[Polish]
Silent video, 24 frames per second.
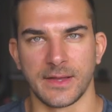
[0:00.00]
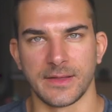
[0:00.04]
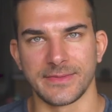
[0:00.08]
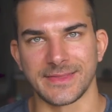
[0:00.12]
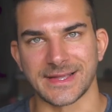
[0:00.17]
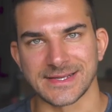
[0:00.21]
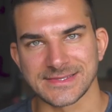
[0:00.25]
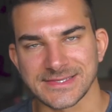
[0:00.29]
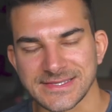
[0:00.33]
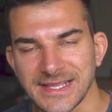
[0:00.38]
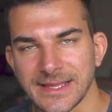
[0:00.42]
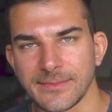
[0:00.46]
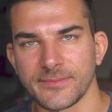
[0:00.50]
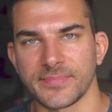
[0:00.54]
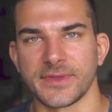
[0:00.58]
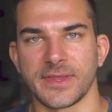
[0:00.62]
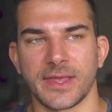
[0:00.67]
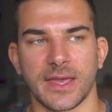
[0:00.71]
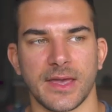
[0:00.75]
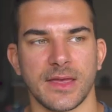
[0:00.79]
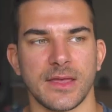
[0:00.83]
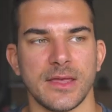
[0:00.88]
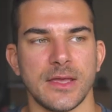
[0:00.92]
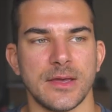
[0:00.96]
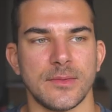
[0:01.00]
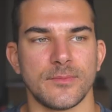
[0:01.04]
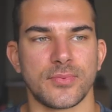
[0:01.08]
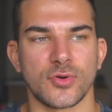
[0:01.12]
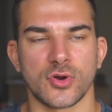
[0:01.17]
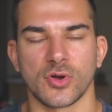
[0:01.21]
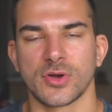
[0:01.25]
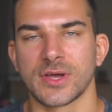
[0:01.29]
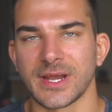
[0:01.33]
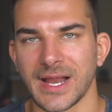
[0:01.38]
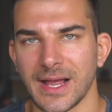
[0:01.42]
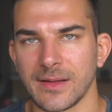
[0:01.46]
Następnie
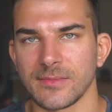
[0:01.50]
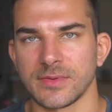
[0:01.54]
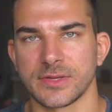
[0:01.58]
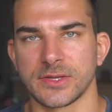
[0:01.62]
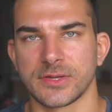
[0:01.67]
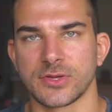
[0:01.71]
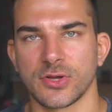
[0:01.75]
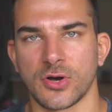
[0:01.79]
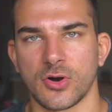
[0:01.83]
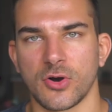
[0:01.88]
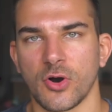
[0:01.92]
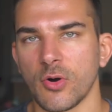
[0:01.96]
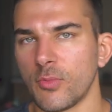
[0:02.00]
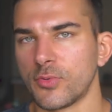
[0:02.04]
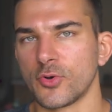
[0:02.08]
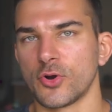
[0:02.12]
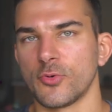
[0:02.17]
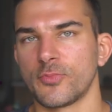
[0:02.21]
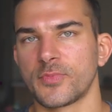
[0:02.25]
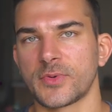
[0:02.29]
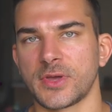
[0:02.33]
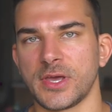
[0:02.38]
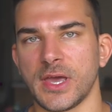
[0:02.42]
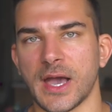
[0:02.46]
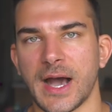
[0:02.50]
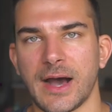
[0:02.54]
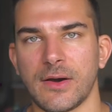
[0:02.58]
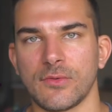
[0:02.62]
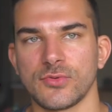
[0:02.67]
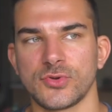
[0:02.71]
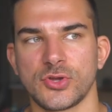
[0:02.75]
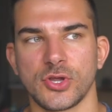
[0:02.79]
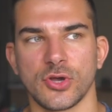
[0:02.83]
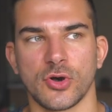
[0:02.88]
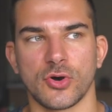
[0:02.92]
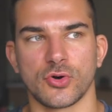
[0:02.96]
programy do obróbki
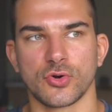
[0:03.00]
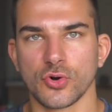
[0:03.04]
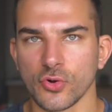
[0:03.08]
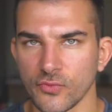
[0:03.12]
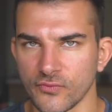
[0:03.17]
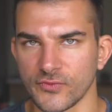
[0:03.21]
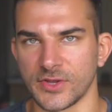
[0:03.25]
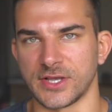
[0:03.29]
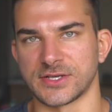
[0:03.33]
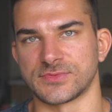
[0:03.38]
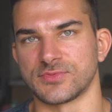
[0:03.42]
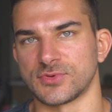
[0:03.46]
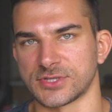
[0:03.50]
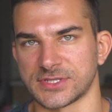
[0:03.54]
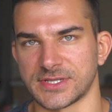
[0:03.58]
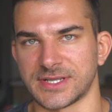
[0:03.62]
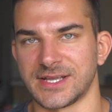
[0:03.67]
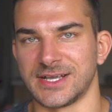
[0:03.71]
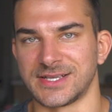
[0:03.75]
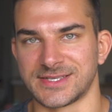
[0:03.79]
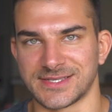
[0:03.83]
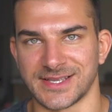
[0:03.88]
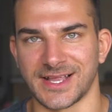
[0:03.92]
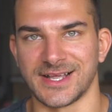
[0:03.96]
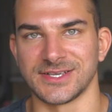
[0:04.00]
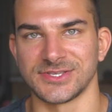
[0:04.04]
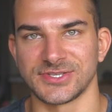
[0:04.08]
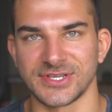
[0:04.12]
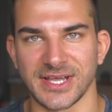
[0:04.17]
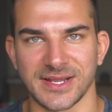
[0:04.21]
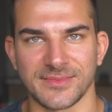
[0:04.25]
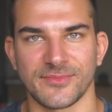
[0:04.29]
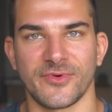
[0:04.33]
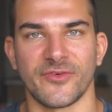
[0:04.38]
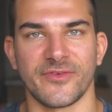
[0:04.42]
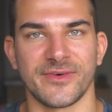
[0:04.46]
audio również można znaleźć
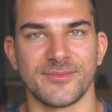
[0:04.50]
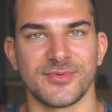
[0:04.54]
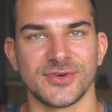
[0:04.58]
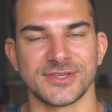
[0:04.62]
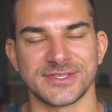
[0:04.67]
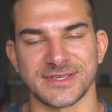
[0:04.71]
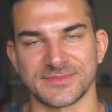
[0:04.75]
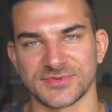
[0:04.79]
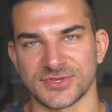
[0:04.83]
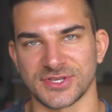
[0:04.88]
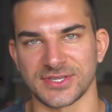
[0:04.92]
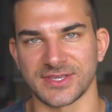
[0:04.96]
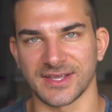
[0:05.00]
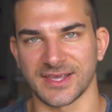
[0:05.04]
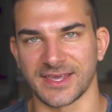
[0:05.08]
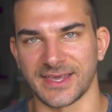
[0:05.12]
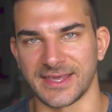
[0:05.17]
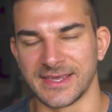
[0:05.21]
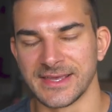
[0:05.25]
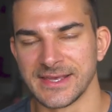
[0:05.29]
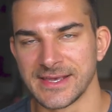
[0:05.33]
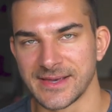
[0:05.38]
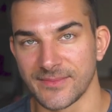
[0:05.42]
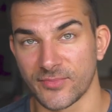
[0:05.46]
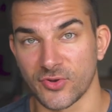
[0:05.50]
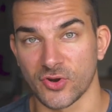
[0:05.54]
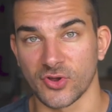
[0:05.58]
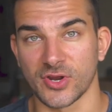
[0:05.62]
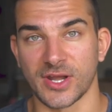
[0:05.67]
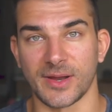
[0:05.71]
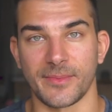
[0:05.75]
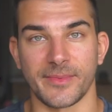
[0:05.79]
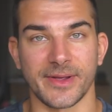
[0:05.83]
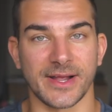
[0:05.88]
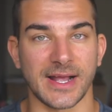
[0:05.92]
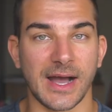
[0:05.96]
darmowe, bo jest na przykład taki
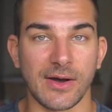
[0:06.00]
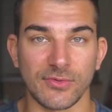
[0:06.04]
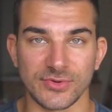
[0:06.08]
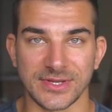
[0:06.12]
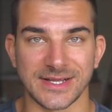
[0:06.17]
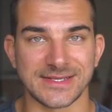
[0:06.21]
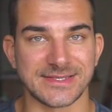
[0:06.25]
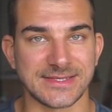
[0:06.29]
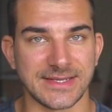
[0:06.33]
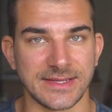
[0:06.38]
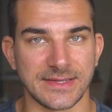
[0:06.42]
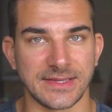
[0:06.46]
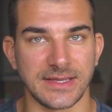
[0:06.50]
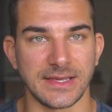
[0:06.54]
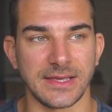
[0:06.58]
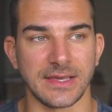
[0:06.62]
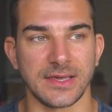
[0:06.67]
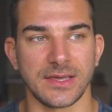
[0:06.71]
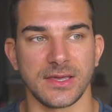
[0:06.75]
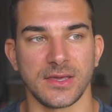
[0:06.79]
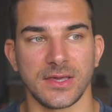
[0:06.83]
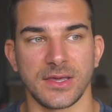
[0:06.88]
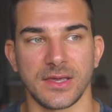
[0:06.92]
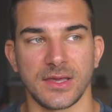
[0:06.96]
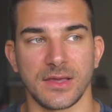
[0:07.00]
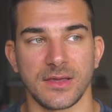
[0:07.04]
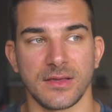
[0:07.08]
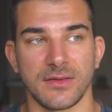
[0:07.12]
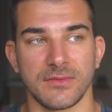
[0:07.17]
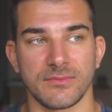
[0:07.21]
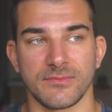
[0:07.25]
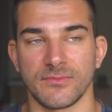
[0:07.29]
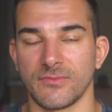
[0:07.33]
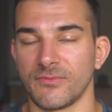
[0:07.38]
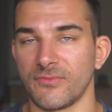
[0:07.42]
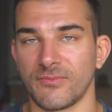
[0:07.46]
program jak Audacity
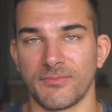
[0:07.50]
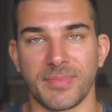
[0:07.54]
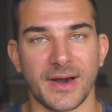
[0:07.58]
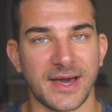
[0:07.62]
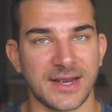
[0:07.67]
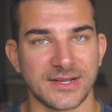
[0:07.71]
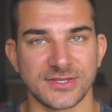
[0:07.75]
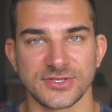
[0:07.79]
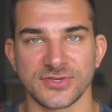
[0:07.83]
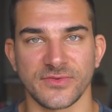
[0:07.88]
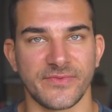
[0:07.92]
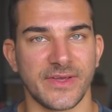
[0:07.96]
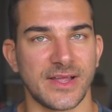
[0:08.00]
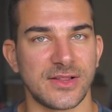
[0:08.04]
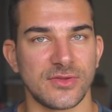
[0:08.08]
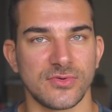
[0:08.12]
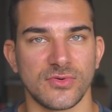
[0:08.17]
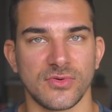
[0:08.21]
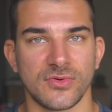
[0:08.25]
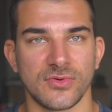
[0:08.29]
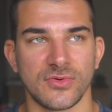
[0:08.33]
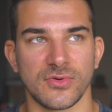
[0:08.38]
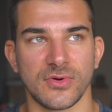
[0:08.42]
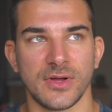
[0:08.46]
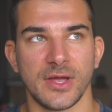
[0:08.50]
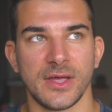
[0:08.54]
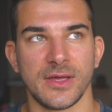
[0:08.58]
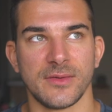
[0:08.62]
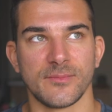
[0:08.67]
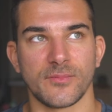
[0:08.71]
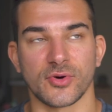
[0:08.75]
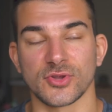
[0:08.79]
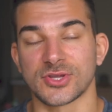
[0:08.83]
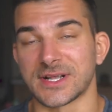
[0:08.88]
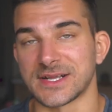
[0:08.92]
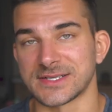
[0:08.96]
i bardzo wielu
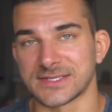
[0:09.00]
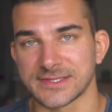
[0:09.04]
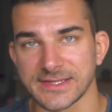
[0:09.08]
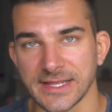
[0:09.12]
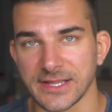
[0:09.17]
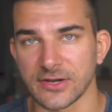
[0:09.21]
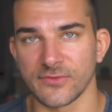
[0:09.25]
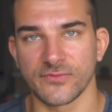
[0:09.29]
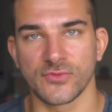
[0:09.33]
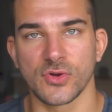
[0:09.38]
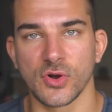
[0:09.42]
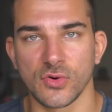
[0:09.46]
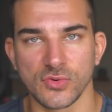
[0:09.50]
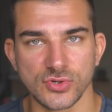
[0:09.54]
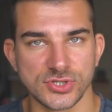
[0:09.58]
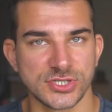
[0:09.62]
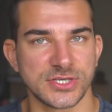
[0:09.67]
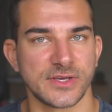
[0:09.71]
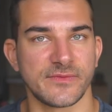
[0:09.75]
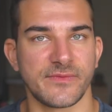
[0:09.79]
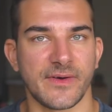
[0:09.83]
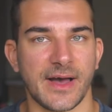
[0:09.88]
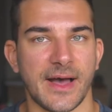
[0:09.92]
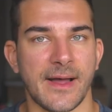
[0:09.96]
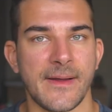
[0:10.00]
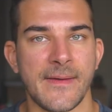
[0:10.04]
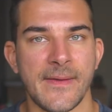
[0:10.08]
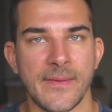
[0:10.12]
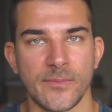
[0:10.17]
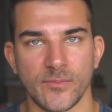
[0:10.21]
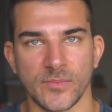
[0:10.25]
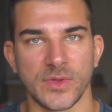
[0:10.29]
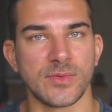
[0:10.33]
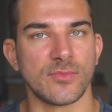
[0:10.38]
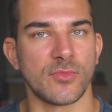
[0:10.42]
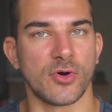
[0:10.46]
podcasterów go
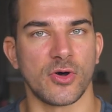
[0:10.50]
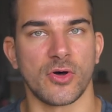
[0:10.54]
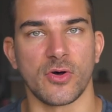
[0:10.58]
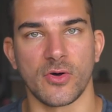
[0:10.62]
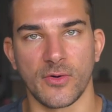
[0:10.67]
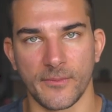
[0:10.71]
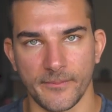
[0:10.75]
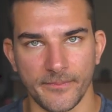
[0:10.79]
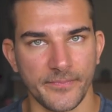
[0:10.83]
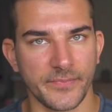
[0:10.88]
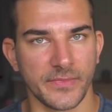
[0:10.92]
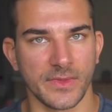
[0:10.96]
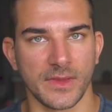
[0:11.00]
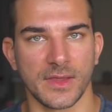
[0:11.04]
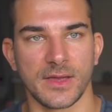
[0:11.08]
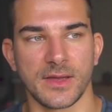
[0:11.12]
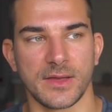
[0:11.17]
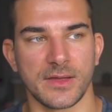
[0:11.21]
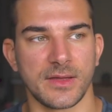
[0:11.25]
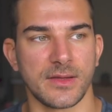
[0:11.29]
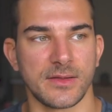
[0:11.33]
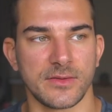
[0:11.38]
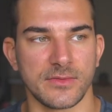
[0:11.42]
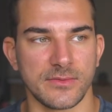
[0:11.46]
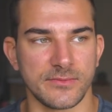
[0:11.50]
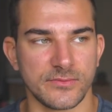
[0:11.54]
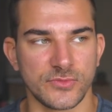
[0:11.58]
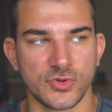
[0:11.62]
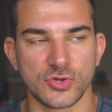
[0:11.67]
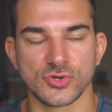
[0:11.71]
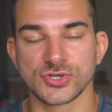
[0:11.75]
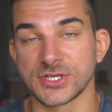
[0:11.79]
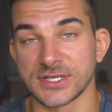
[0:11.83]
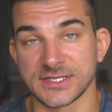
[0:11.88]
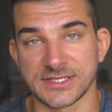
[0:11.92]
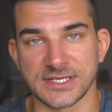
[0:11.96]
używa mimo e,
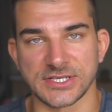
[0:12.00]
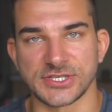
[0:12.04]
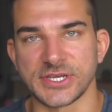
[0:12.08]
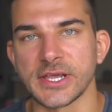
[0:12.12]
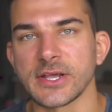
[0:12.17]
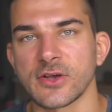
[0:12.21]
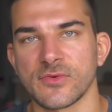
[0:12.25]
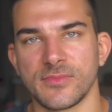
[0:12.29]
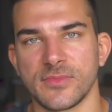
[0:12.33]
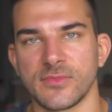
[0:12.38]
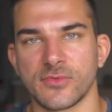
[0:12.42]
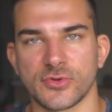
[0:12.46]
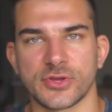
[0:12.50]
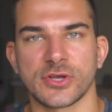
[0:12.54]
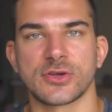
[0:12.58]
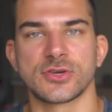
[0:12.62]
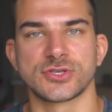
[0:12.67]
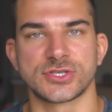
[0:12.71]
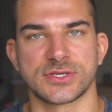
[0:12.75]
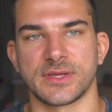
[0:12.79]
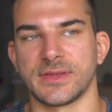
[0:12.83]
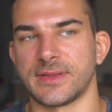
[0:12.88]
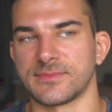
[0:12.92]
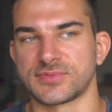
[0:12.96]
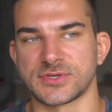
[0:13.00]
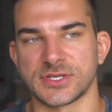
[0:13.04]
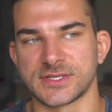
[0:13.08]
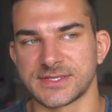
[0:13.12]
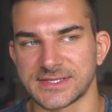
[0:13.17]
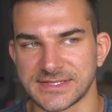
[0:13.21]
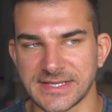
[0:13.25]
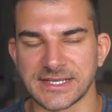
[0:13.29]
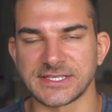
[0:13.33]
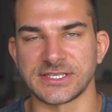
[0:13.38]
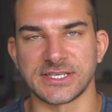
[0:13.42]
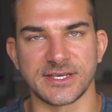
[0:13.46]
dużych zasięgów, mimo tego, że na przykład
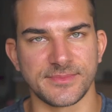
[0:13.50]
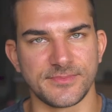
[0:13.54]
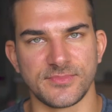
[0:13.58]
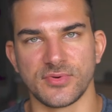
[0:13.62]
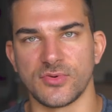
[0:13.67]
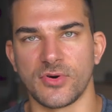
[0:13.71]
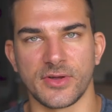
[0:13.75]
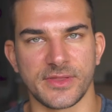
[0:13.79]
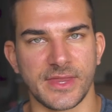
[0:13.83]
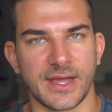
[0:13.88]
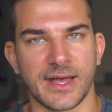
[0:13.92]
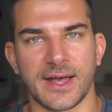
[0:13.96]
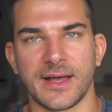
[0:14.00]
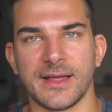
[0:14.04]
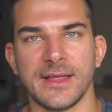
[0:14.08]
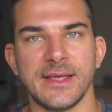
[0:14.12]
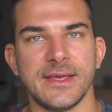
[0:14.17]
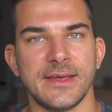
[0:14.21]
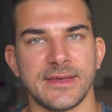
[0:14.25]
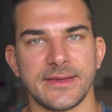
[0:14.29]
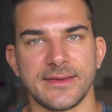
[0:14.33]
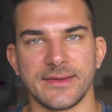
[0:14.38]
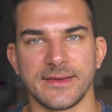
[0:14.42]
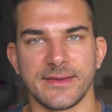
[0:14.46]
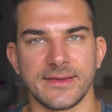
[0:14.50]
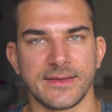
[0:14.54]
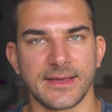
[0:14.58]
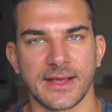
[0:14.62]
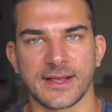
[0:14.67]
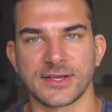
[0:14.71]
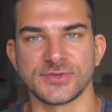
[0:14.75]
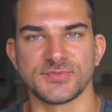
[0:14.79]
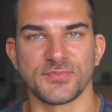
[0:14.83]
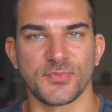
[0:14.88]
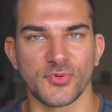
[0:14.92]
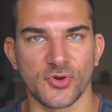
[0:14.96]
stać ich było na e,
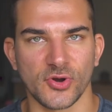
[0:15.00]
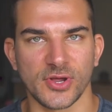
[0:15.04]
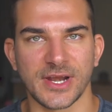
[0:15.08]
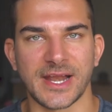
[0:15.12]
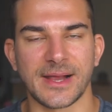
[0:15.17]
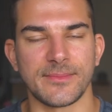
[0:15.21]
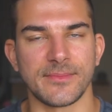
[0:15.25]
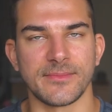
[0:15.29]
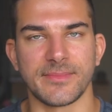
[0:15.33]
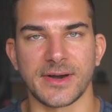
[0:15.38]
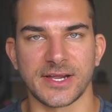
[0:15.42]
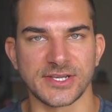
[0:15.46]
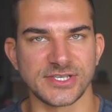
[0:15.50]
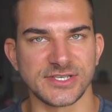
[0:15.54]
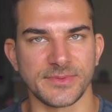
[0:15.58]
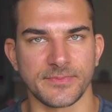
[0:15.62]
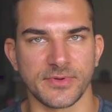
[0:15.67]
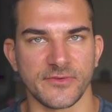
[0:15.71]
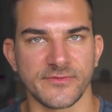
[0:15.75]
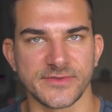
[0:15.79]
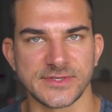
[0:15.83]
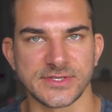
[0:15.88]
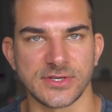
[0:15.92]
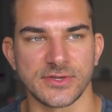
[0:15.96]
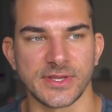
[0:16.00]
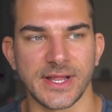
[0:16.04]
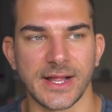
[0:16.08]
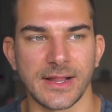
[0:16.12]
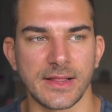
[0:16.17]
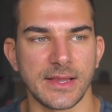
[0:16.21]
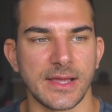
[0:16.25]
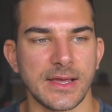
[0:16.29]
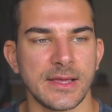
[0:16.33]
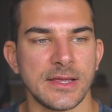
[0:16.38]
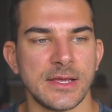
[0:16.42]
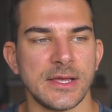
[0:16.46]
jakieś programy bardziej
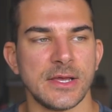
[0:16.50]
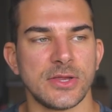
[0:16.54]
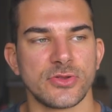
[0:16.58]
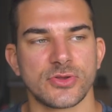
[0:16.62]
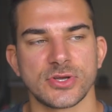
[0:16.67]
profesjonalne.